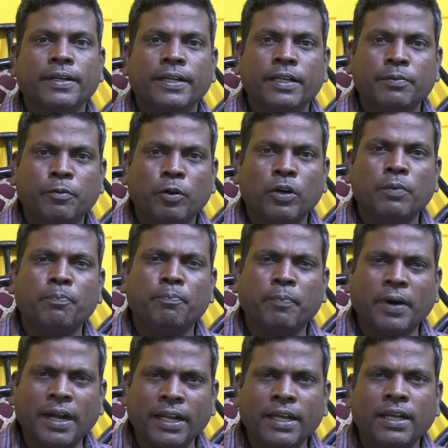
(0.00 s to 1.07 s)
இது போல்
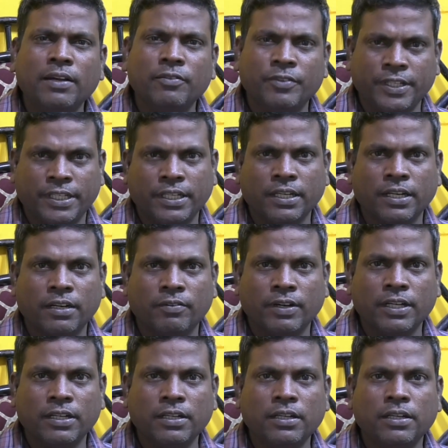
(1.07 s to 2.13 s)
பல விஷயங்கள்
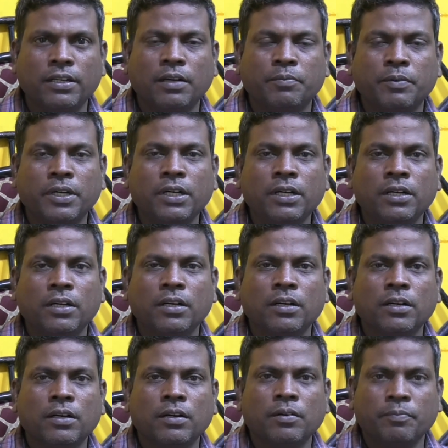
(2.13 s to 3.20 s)
வந்து நம்ம
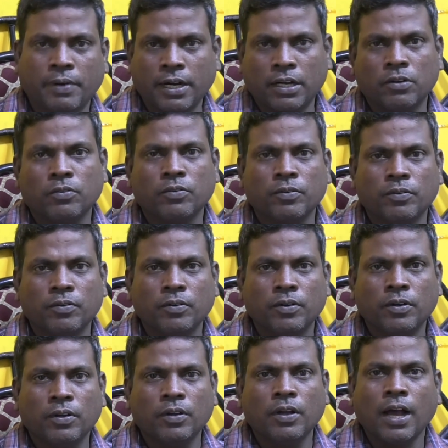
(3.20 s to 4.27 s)
பார்க்கணும்
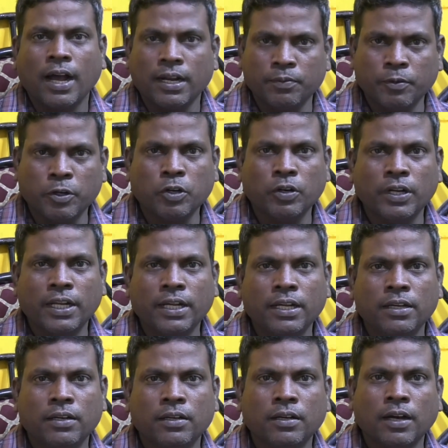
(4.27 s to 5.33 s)
அது மட்டும் இல்லை
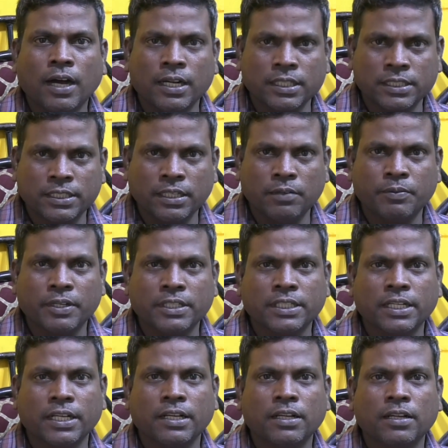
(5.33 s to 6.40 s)
அரசியல்
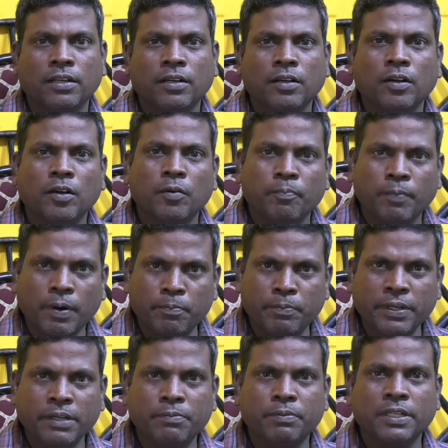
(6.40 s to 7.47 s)
பிரச்சனைகள்
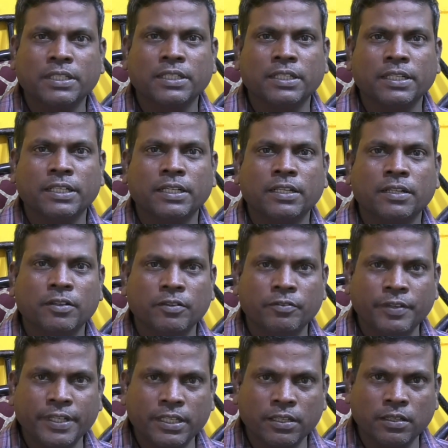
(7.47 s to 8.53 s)
பப்ளிக் பிரச்சனைகள்
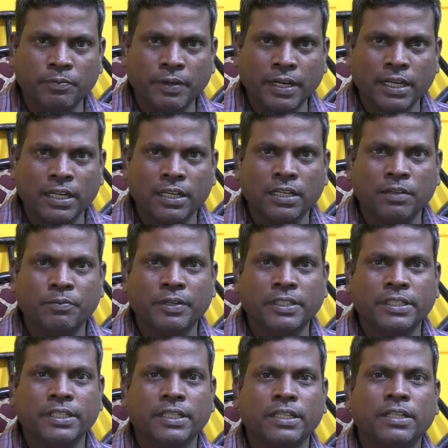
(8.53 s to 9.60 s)
வீட்டுக்கு பக்கத்தில் இருக்கிற
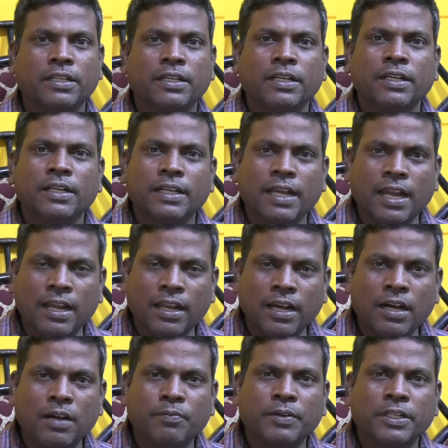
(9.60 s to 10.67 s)
பிரச்சனைகள்
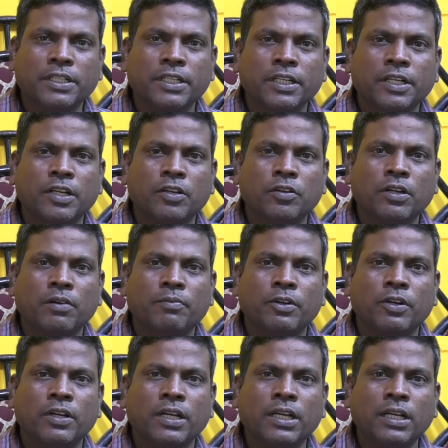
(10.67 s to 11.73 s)
எல்லா பிரச்சனைகளும்
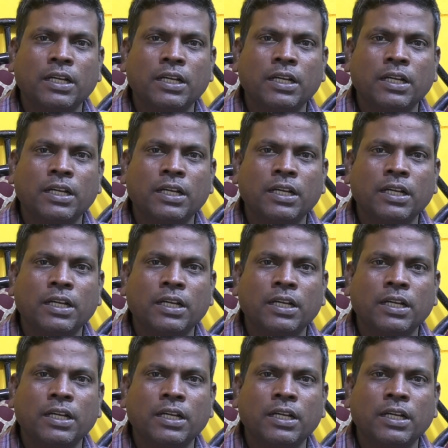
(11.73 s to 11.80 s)
நம்மளோட